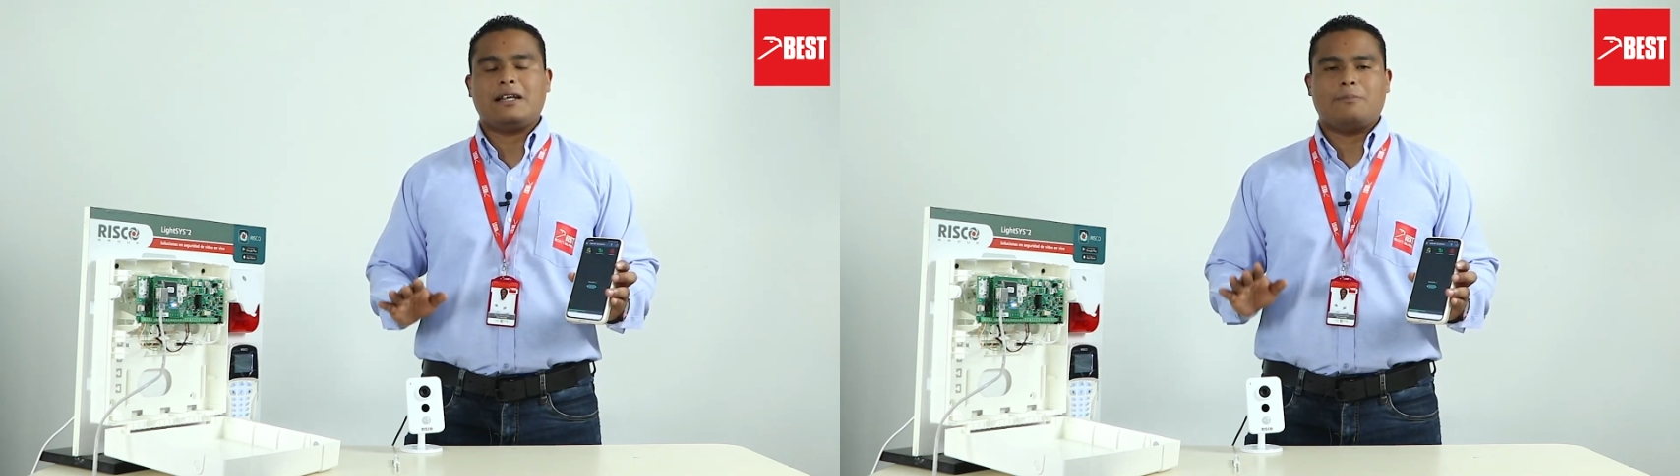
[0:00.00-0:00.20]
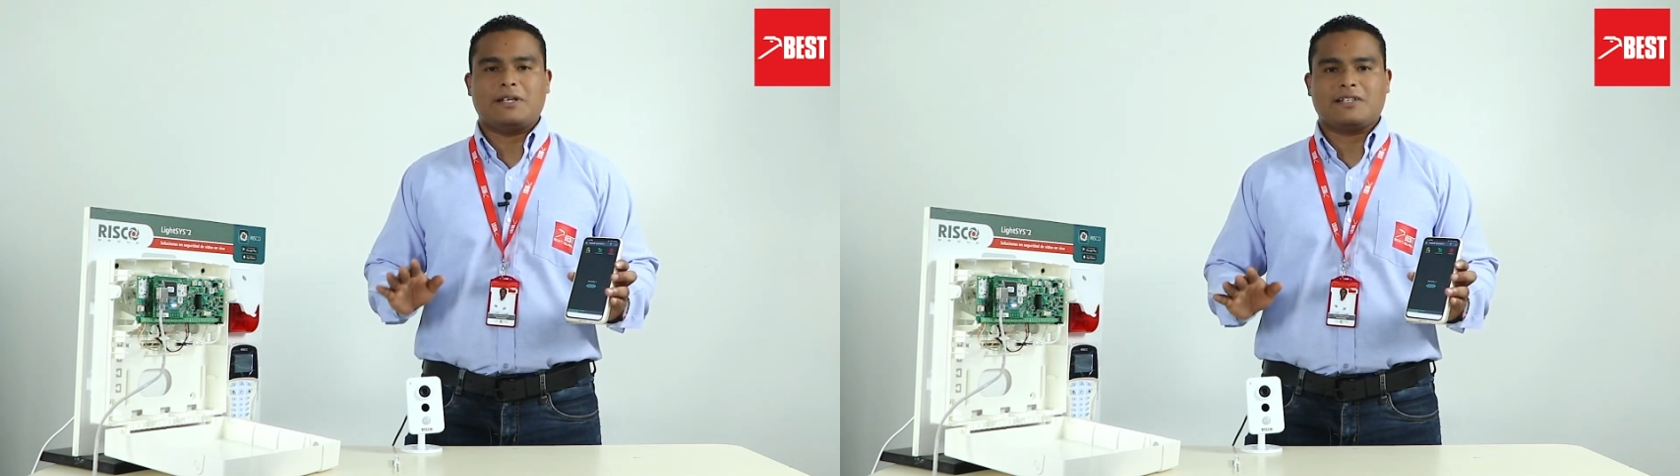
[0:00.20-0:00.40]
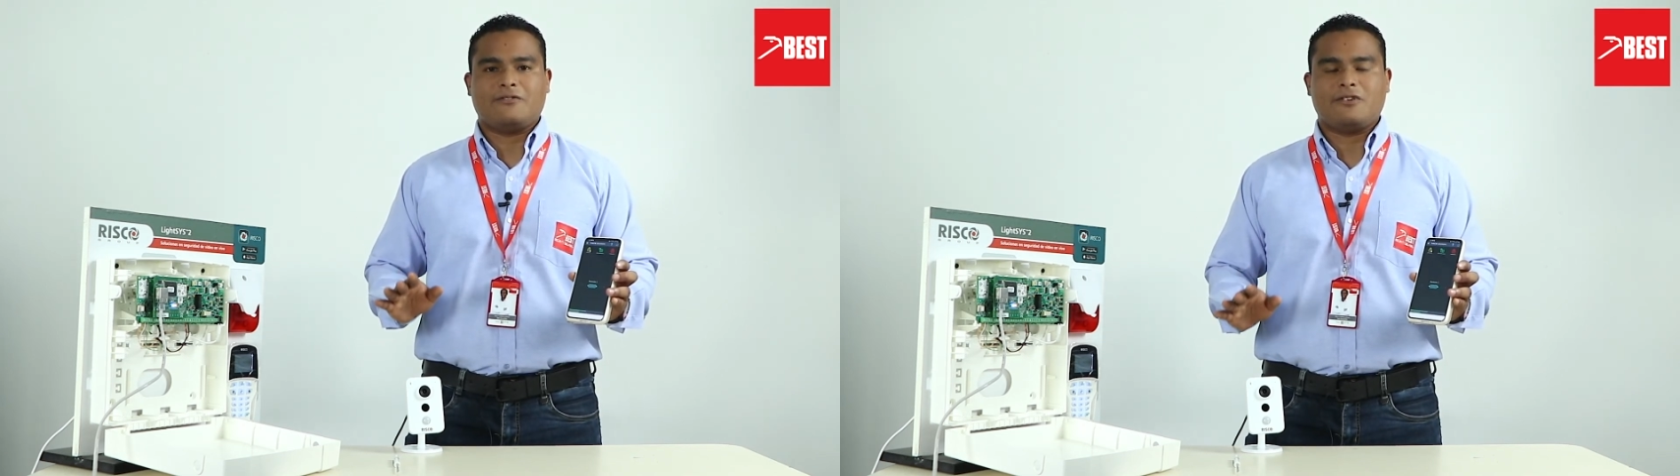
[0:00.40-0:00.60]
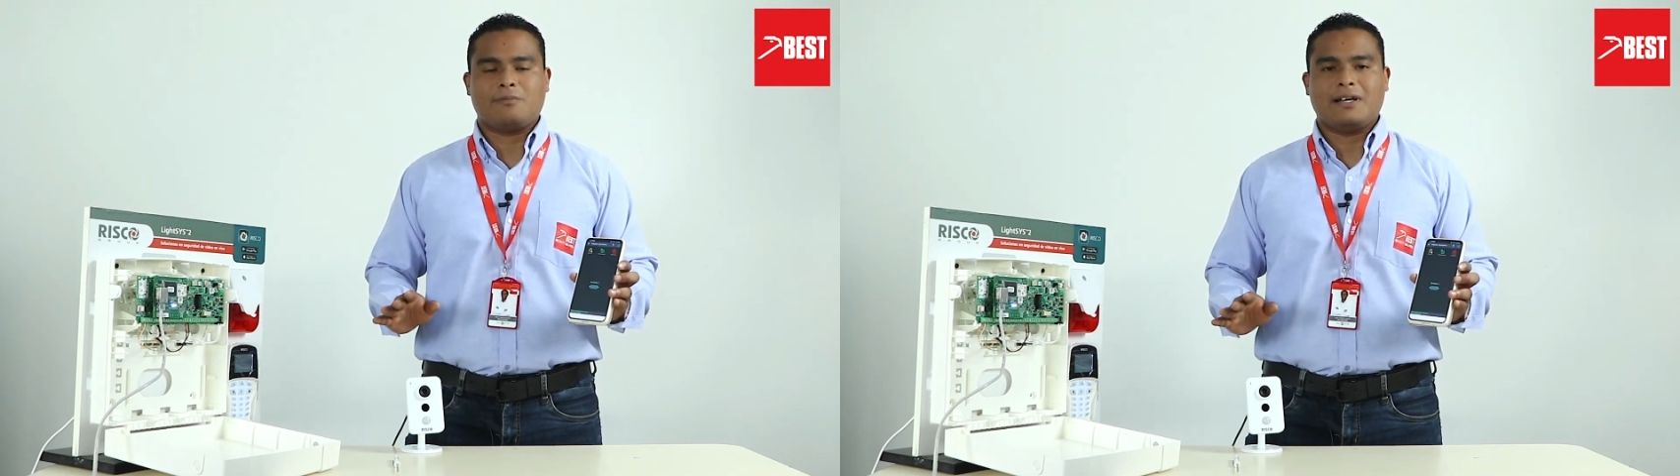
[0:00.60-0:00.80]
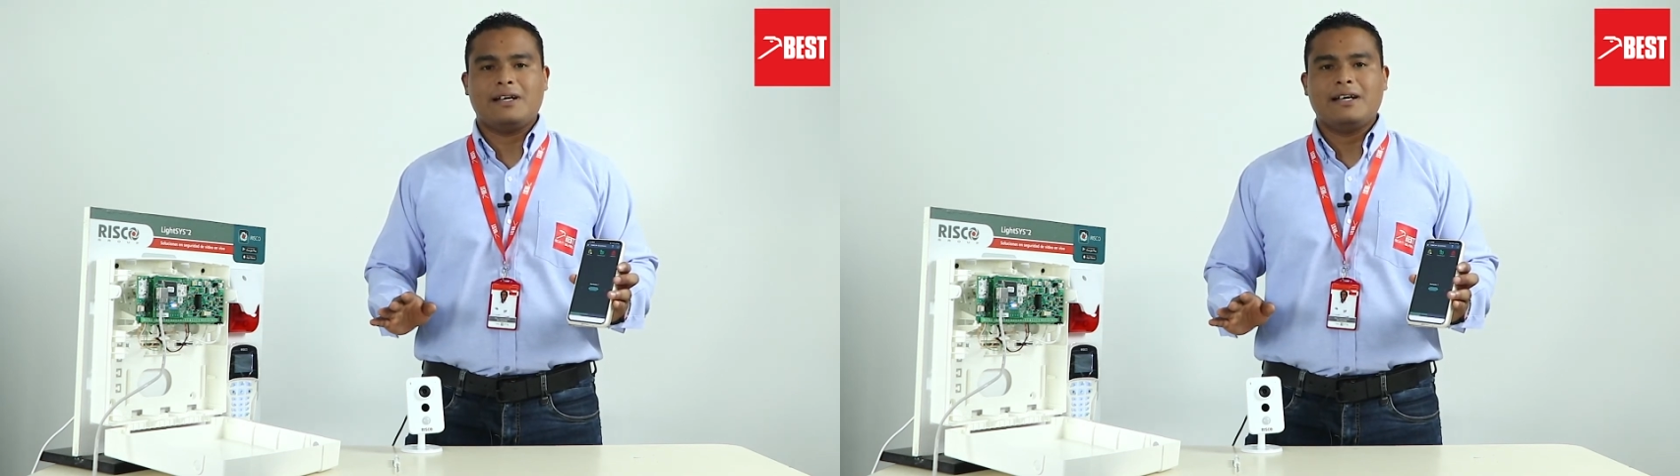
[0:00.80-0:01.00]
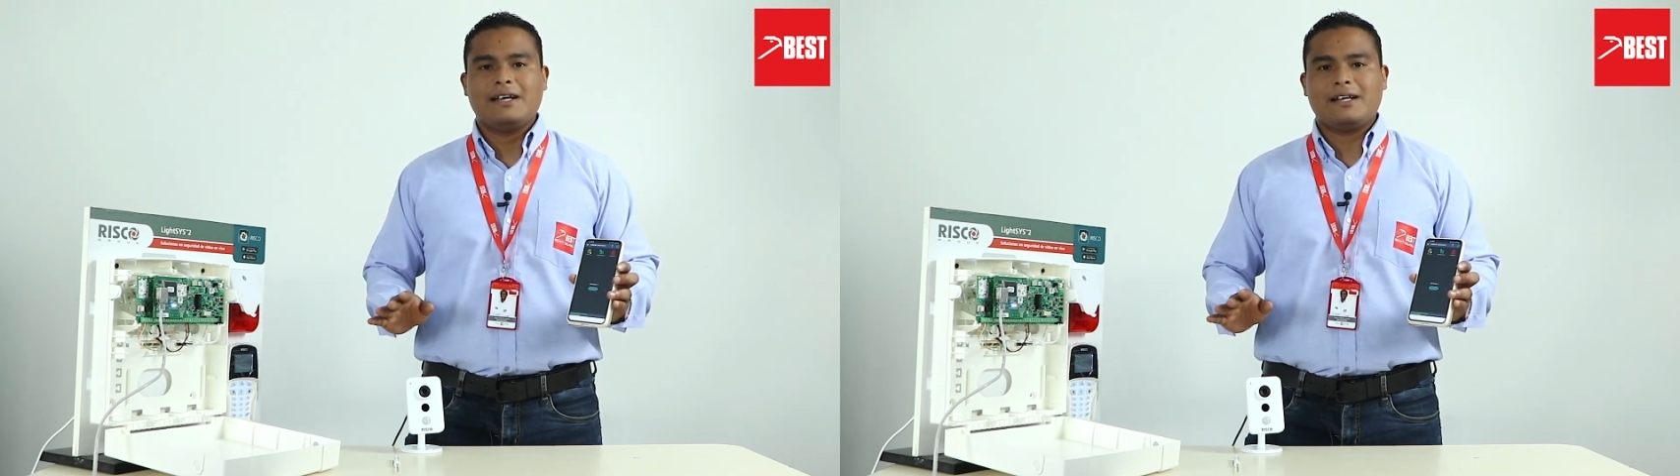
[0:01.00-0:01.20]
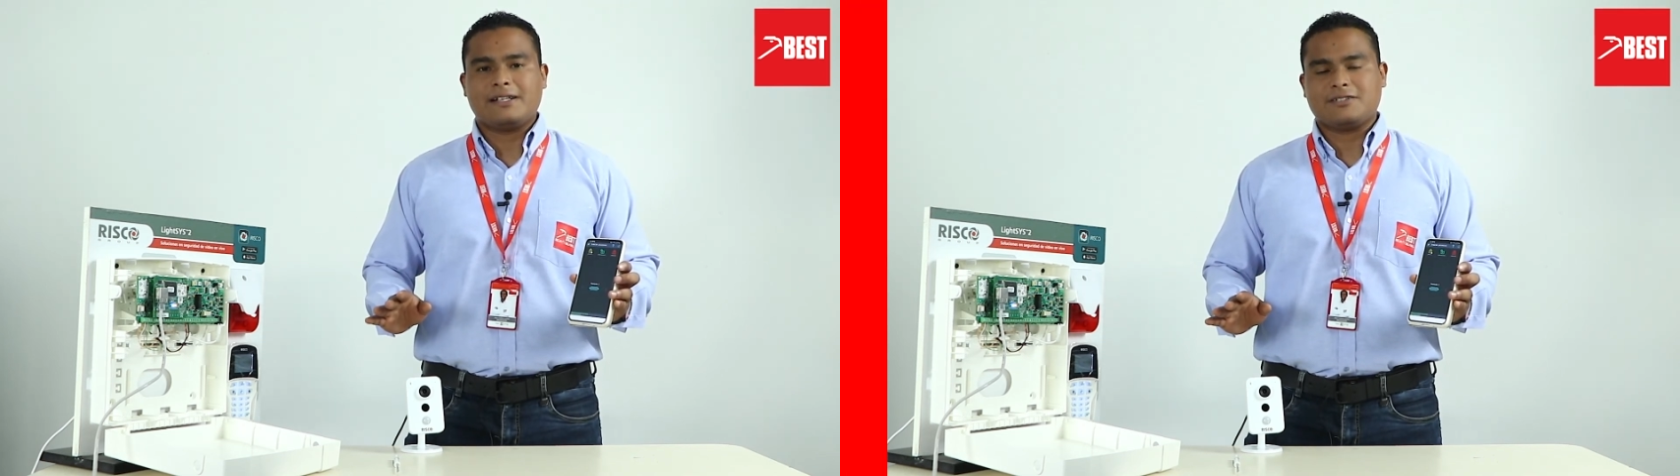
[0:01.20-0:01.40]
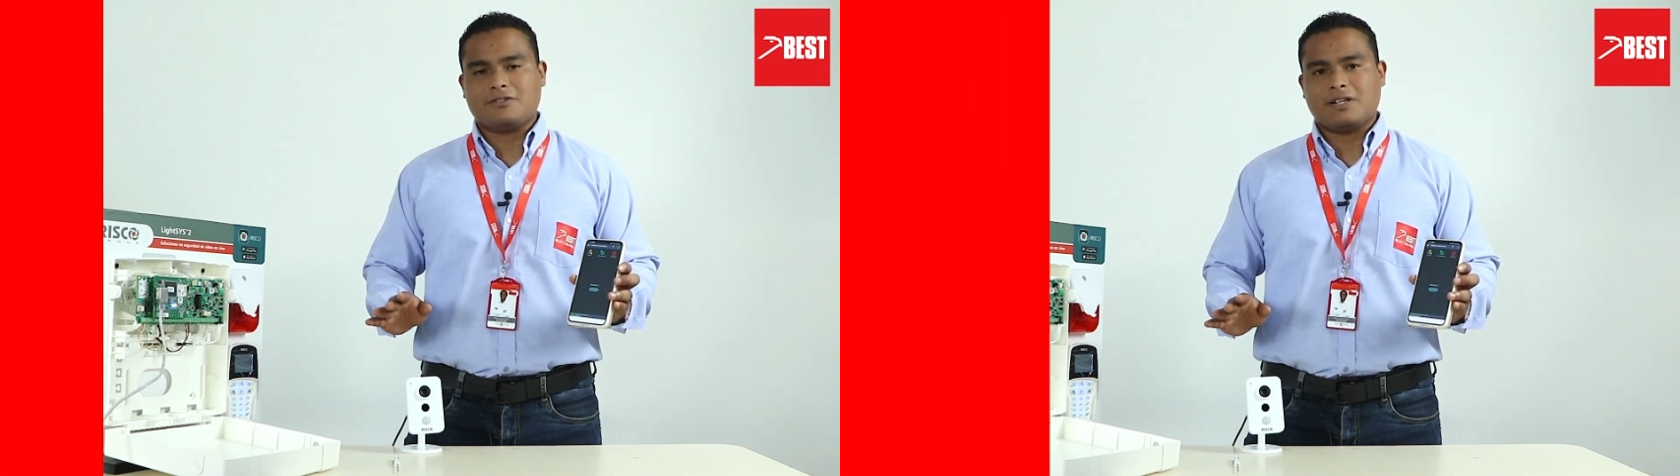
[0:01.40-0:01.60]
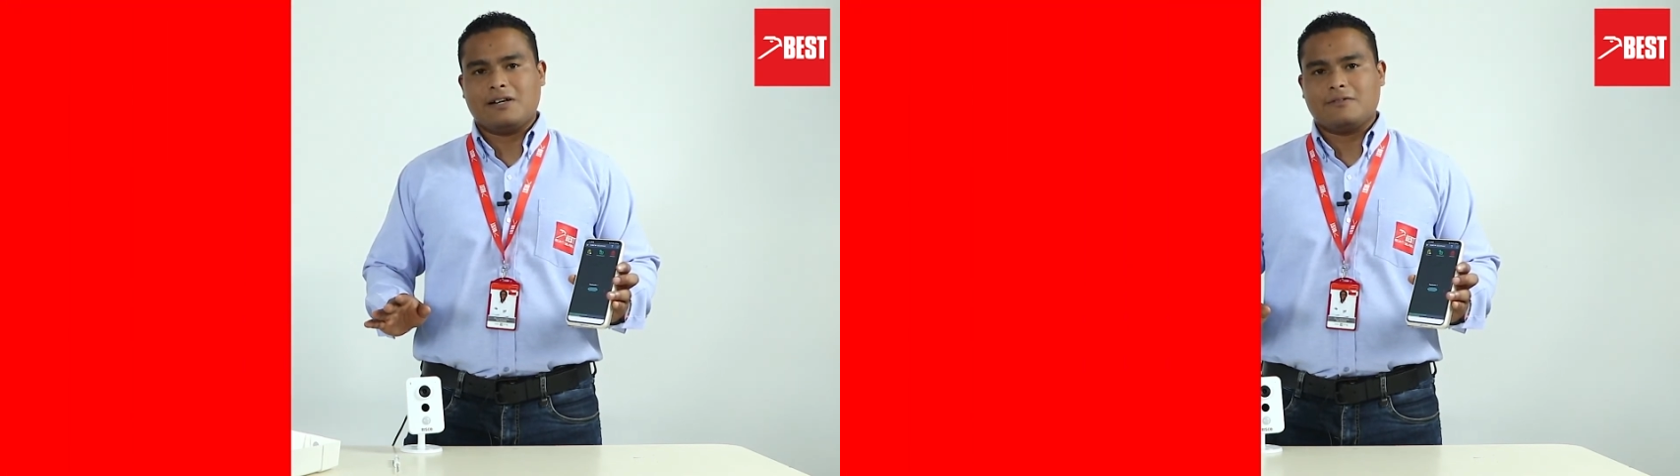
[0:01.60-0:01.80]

la plataforma Risco Cloud.